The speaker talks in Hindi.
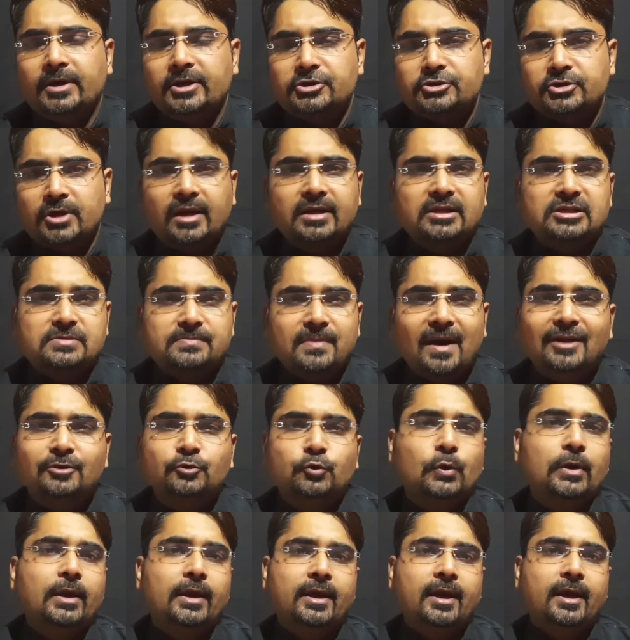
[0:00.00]
परेशान इस बात
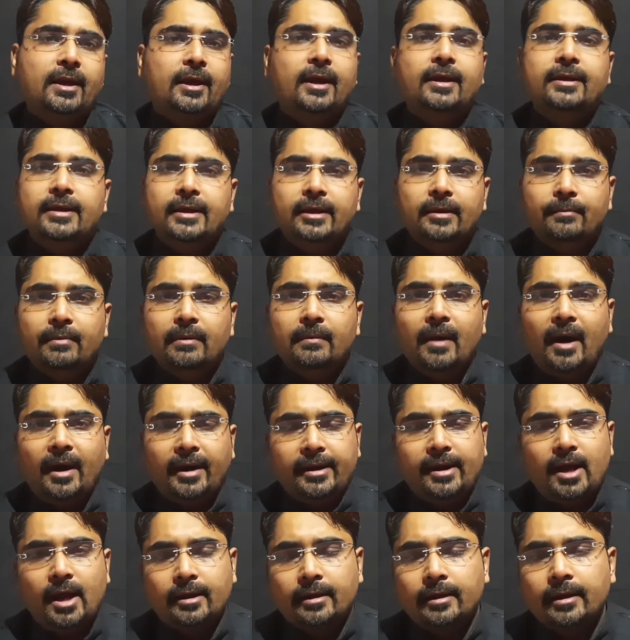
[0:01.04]
को लेकर है कि यह
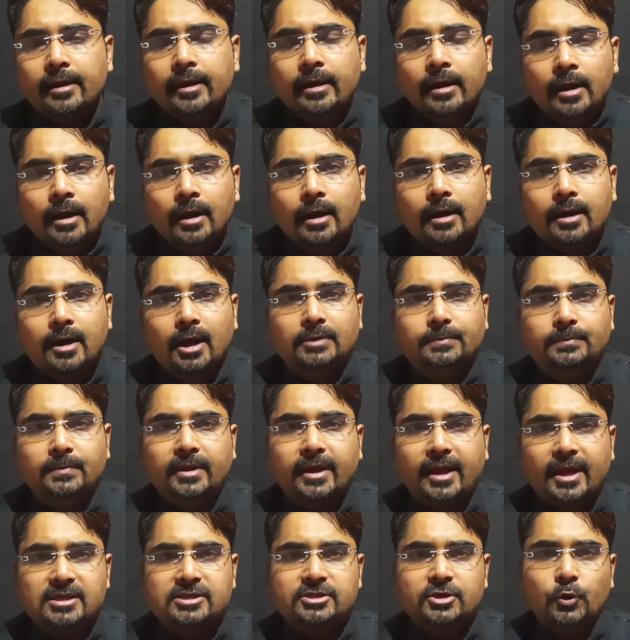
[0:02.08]
बीमारी आखिर खत्म
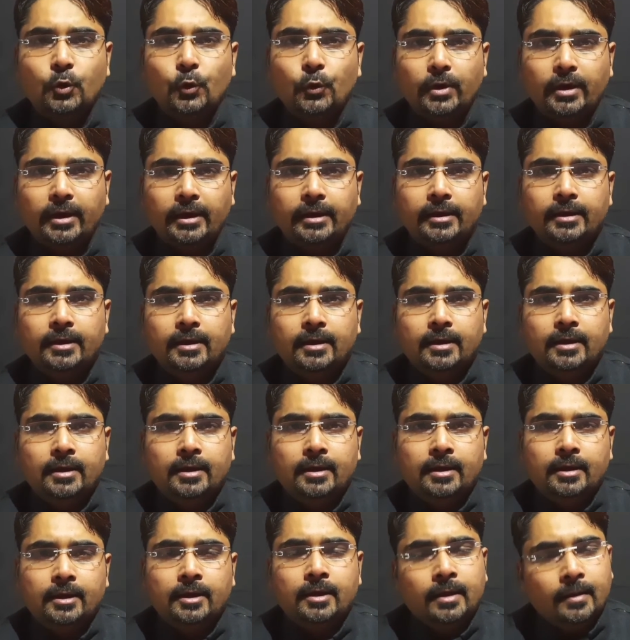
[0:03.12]
कैसे होगी
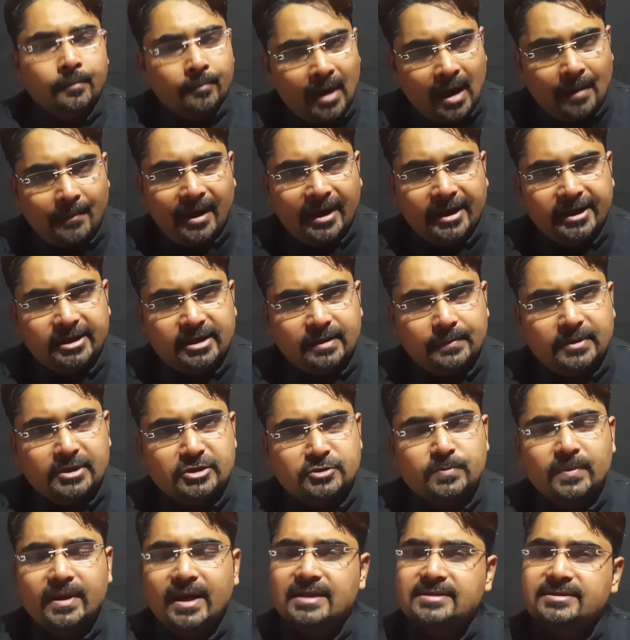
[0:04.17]
महामारी के
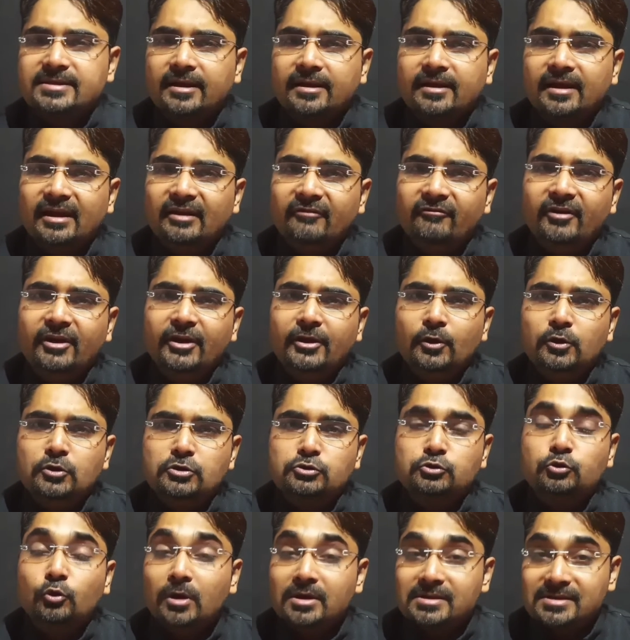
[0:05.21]
बीच में ऐसे कई वीडियोस
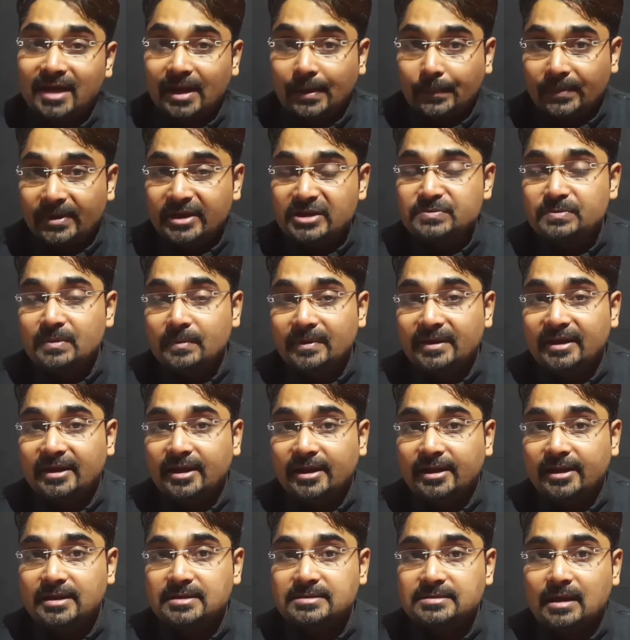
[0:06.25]
2020 में भी
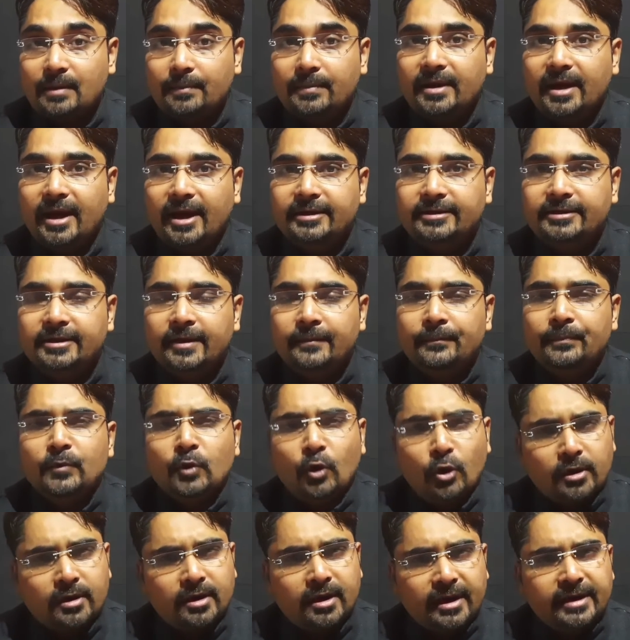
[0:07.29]
निकलकर सामने आए थे
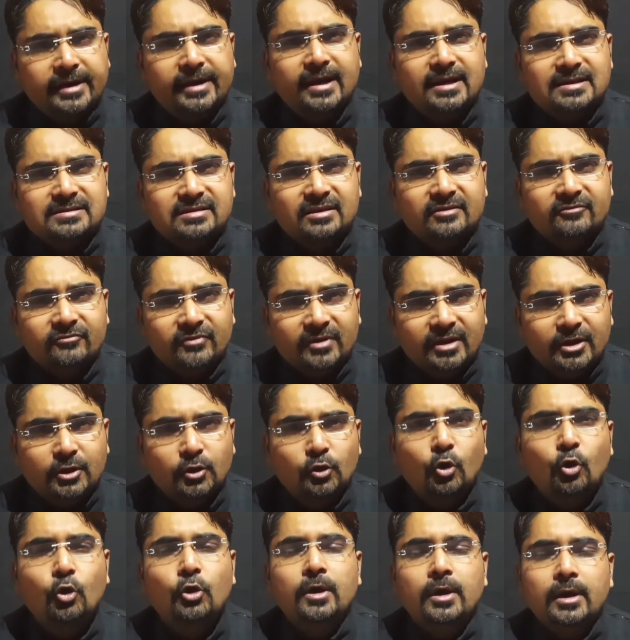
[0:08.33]
और कई ऐसे
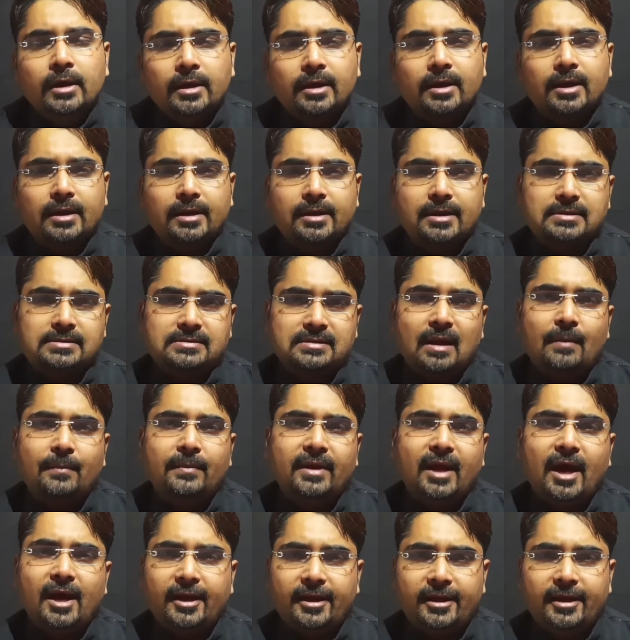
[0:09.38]
वीडियो निकलकर सामने
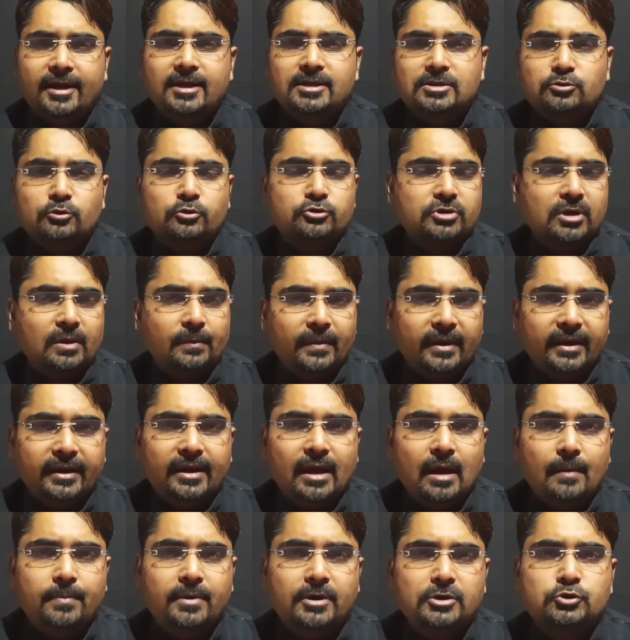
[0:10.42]
आ रहे हैं सोशल
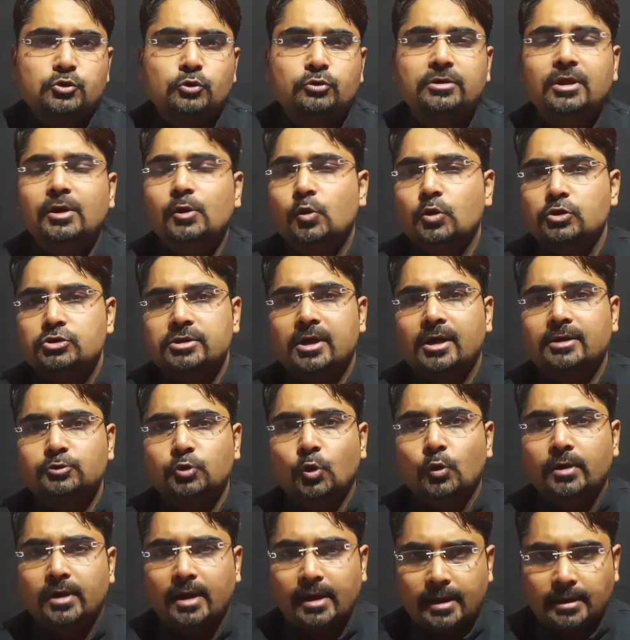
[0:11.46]
मीडिया पर जो दिल को
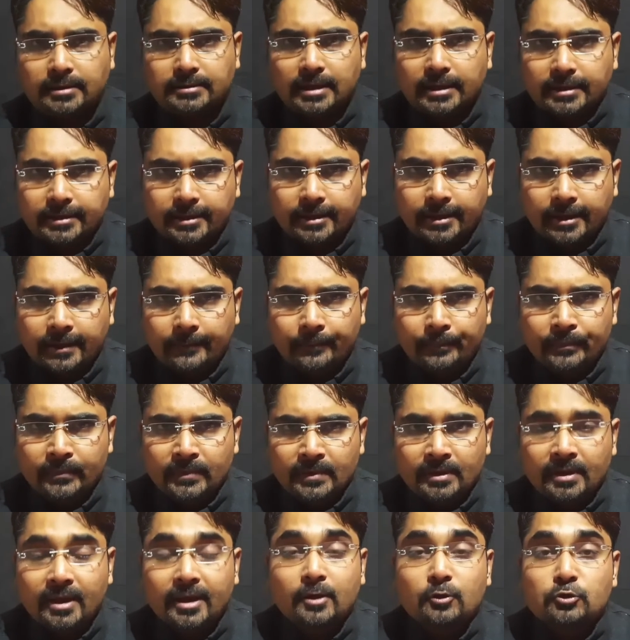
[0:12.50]
झकझोर कर रख देते हैं
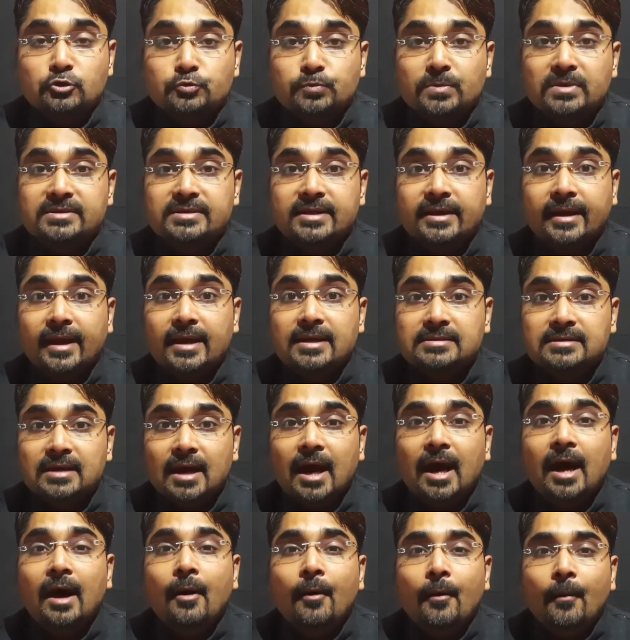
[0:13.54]
लेकिन उसमें से एक ऐसा
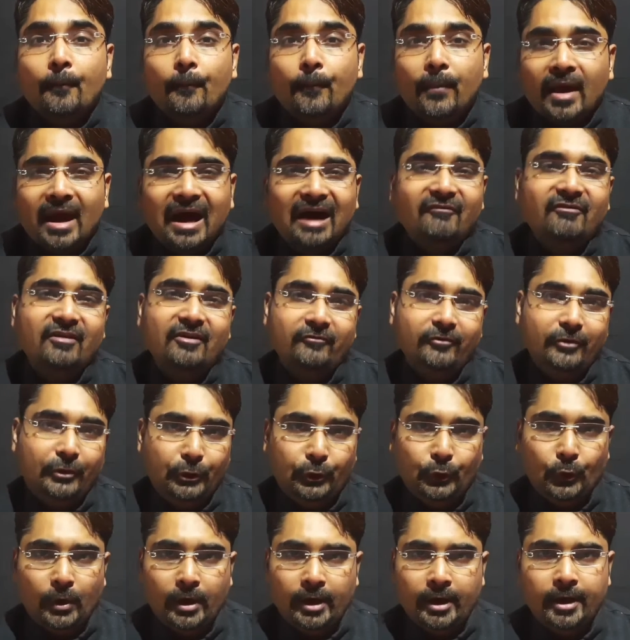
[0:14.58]
भयावह
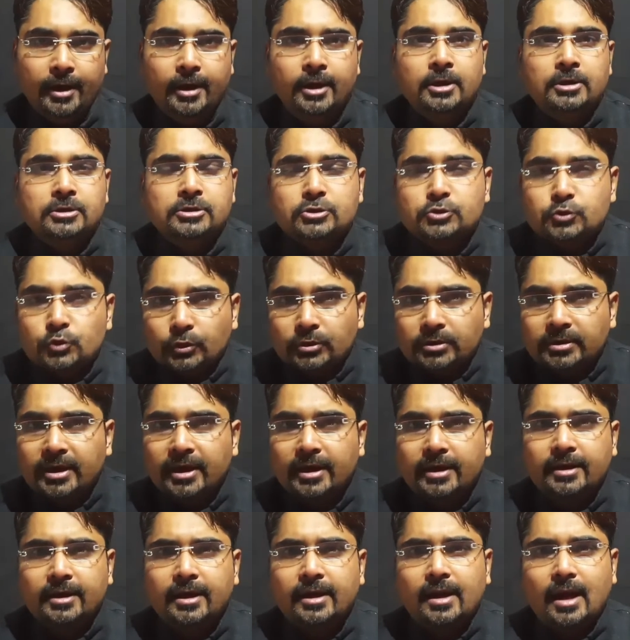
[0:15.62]
वीडियो है जिसको
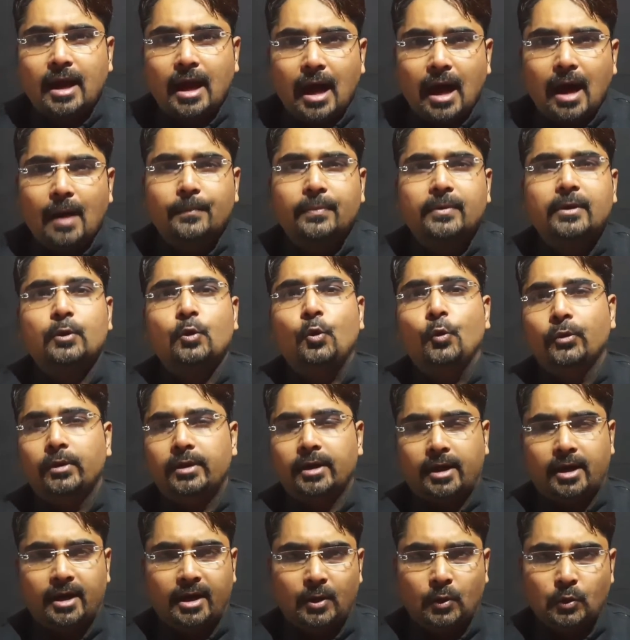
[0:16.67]
देखकर आपके रोंगटे
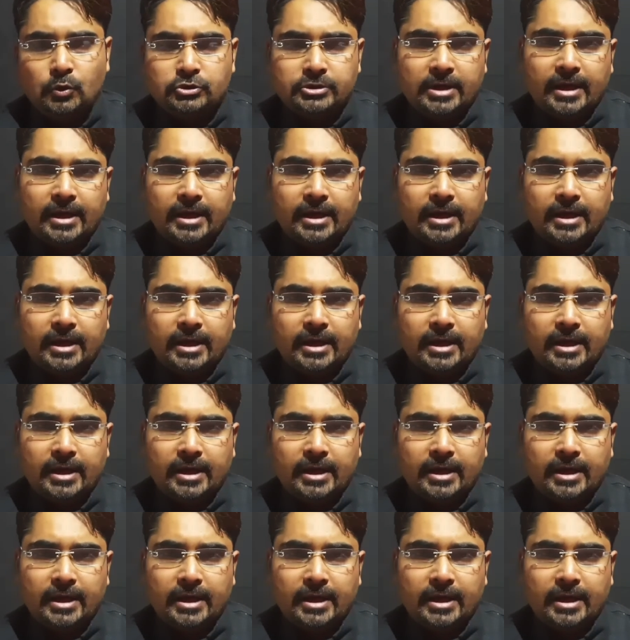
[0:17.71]
खड़े हो